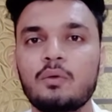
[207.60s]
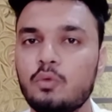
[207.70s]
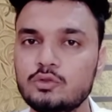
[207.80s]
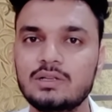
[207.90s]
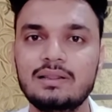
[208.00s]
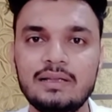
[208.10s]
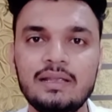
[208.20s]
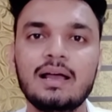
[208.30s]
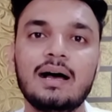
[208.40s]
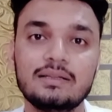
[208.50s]
वो जल्दी
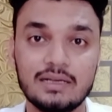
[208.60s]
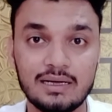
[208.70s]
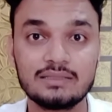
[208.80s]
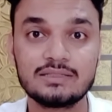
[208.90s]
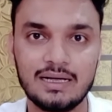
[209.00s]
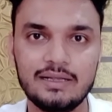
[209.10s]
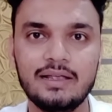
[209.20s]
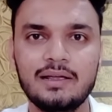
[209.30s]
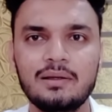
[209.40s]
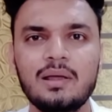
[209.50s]
ही आ जाना
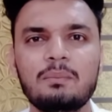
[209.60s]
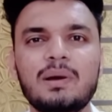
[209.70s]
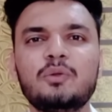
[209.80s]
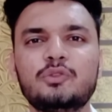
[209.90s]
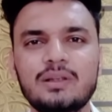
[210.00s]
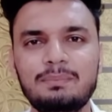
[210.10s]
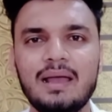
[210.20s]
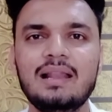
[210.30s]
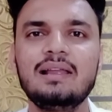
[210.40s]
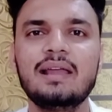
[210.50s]
चाहिए पर उससे
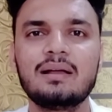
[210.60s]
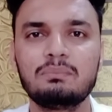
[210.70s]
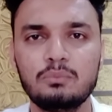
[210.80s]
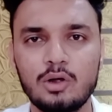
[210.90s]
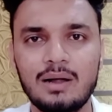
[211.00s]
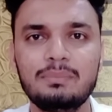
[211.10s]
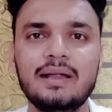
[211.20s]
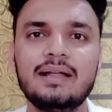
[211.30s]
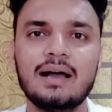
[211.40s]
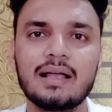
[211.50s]
पहले ये एक बुरा
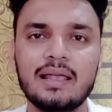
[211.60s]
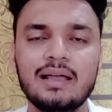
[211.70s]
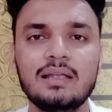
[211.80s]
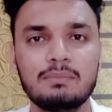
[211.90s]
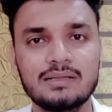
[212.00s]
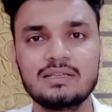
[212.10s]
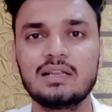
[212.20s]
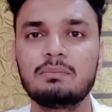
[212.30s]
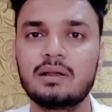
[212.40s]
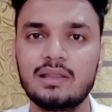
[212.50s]
अपडेट आ गया हिमाचल
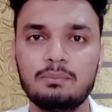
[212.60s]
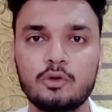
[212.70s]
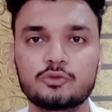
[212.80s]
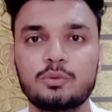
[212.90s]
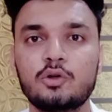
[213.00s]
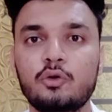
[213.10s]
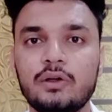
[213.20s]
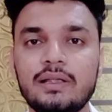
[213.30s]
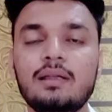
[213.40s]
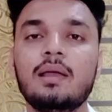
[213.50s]
की भर्ती पोस्टपोन हो
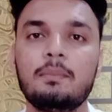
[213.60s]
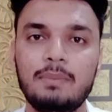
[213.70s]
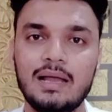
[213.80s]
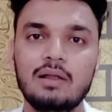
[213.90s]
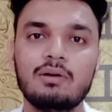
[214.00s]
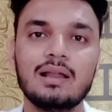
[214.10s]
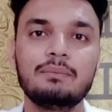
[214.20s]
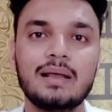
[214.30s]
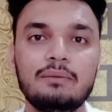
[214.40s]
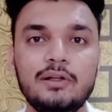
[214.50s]
गई पहले वाला
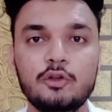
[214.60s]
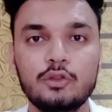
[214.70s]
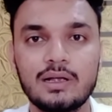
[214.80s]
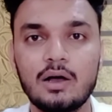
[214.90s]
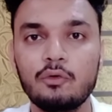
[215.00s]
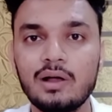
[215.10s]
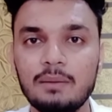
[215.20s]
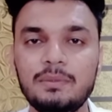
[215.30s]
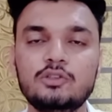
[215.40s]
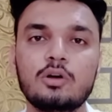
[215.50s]
मेरा वीडियो देखा होगा
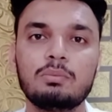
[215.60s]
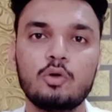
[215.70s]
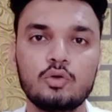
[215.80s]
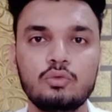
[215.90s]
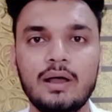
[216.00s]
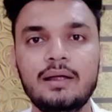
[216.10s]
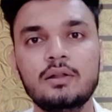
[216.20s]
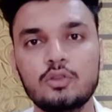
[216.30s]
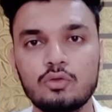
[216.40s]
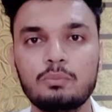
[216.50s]
अभी जो अपलोड हुआ है
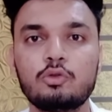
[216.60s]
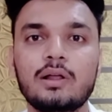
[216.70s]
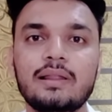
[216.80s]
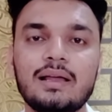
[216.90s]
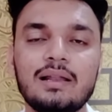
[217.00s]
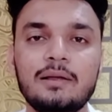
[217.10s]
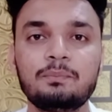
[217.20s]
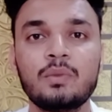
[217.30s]
तो पूरा देख लें